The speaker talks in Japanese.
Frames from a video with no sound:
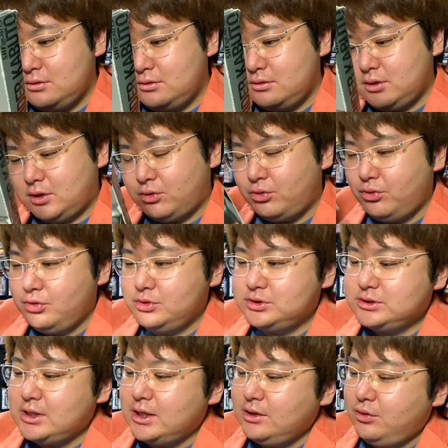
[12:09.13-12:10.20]
だからこの
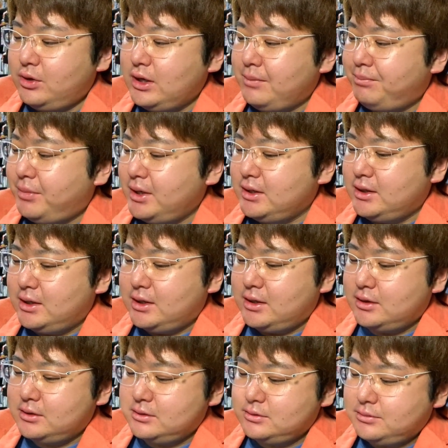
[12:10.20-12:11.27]
時代のはやっぱり
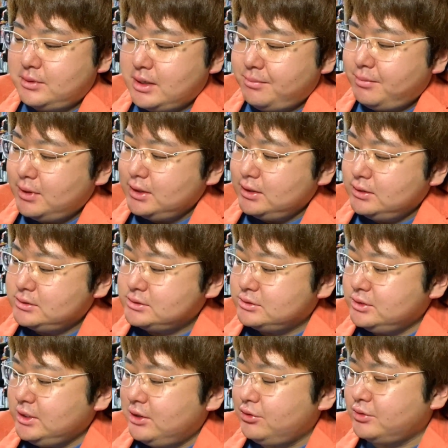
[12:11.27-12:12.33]
ね、あんまり作
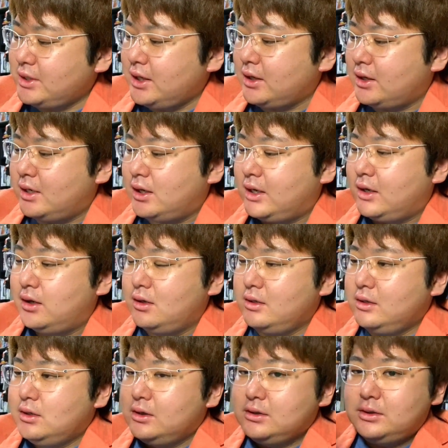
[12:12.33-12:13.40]
りが良くないから、
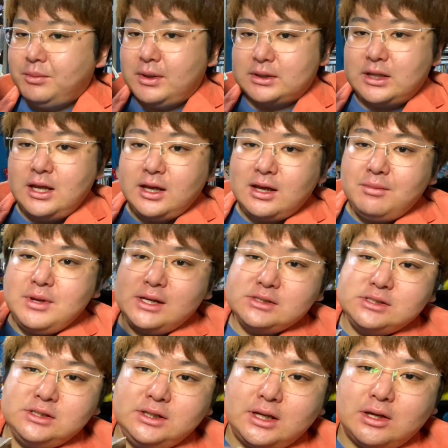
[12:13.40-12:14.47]
まあ定価も安
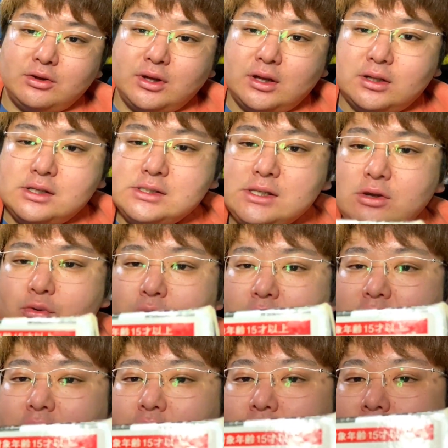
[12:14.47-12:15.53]
いんだけどね、2500
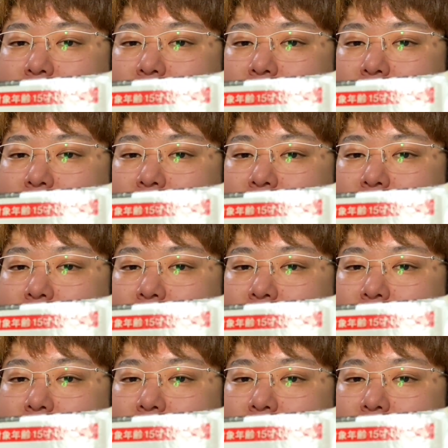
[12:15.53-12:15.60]
円とか。